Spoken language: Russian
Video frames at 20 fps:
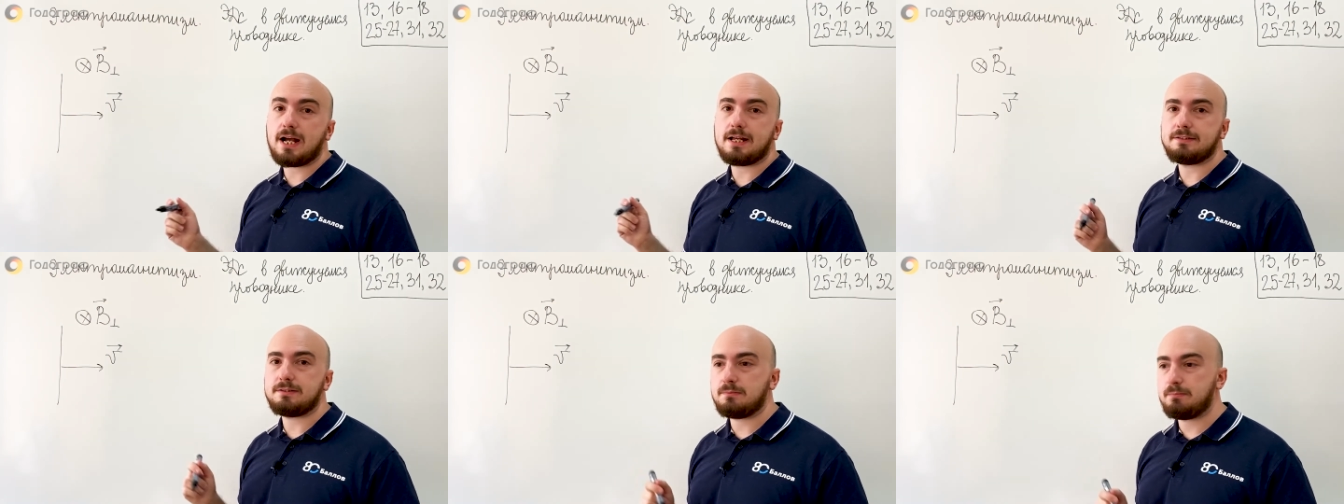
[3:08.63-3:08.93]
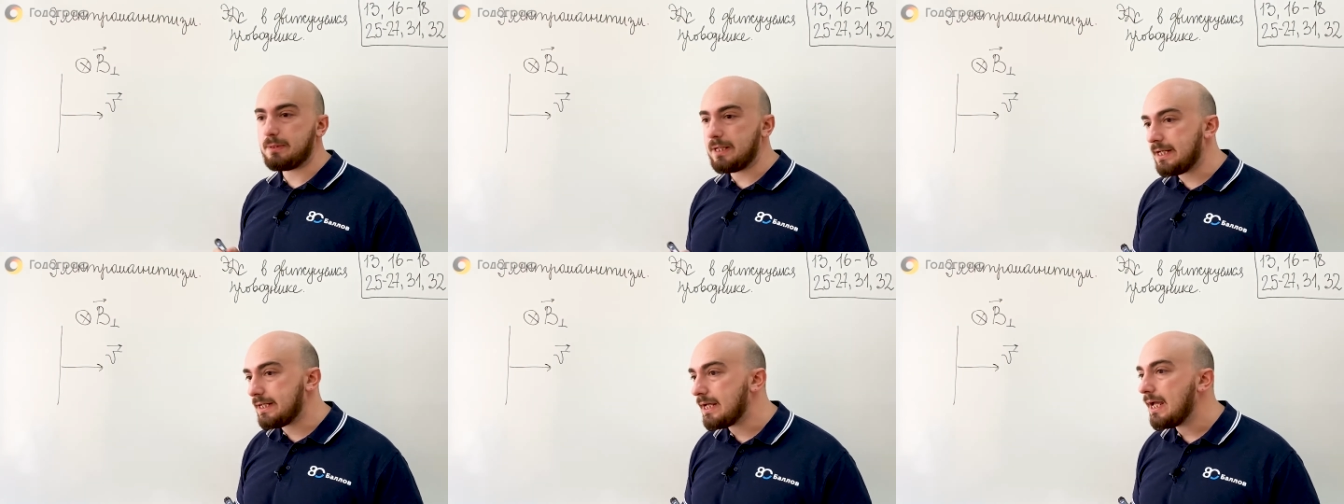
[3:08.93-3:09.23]
А
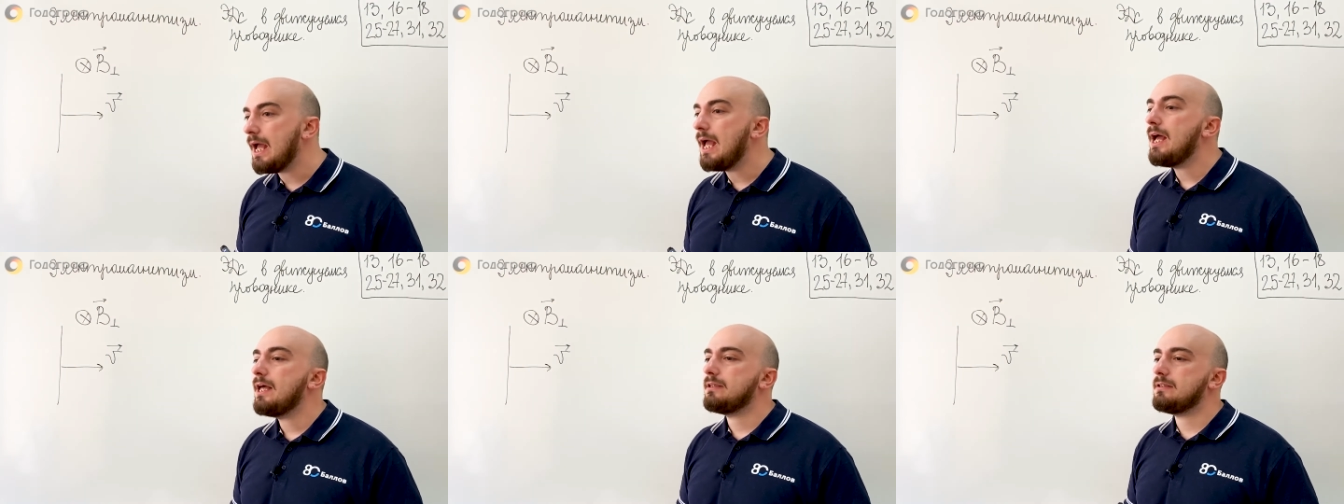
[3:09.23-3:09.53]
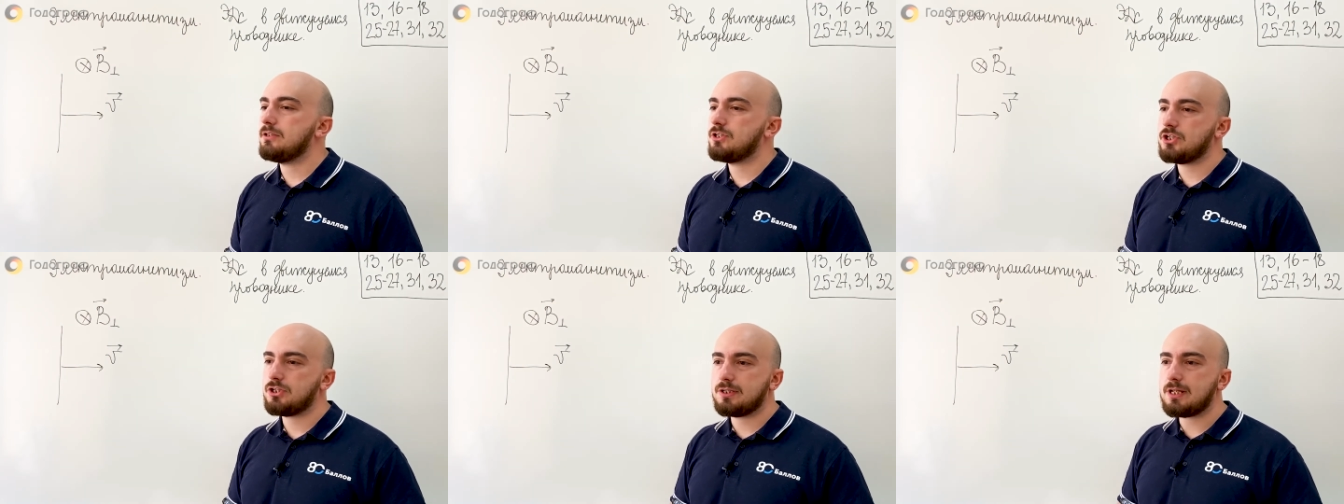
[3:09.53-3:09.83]
теперь
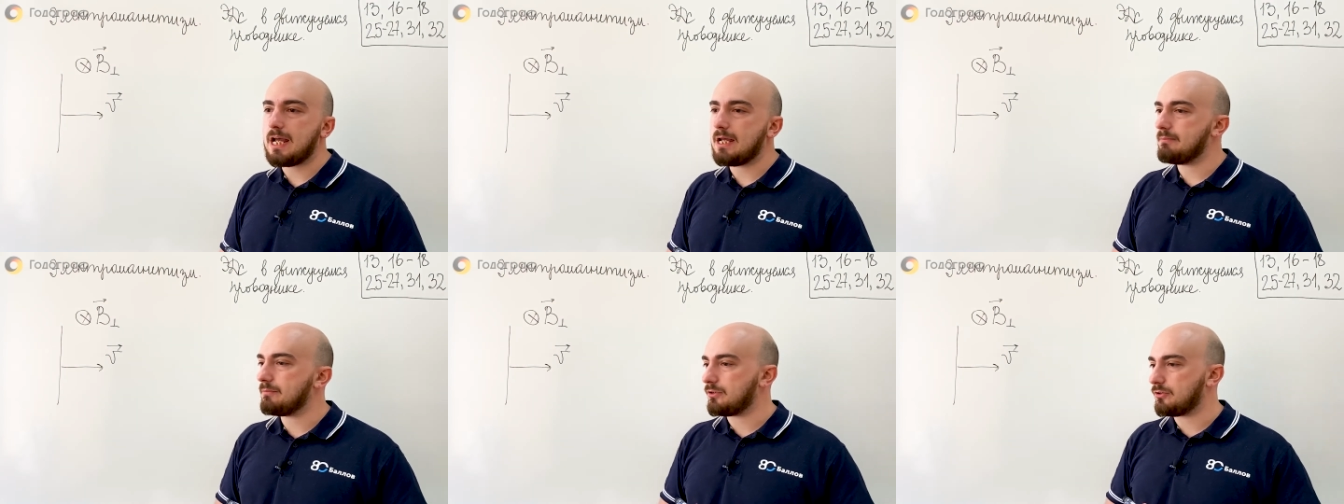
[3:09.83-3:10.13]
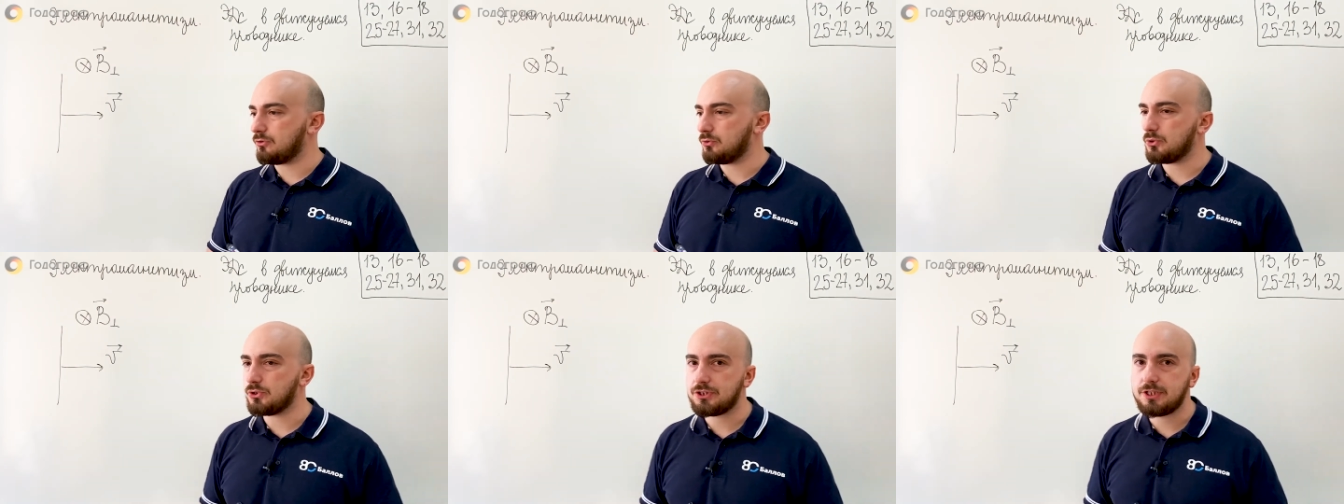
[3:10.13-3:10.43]
начинаем
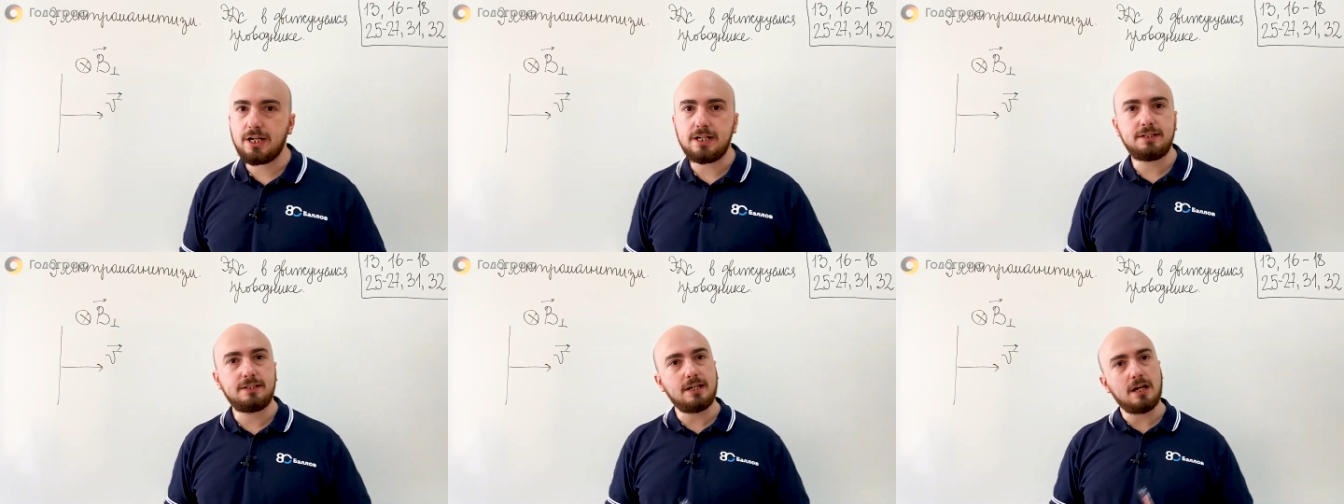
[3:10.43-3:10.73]
рассуждать.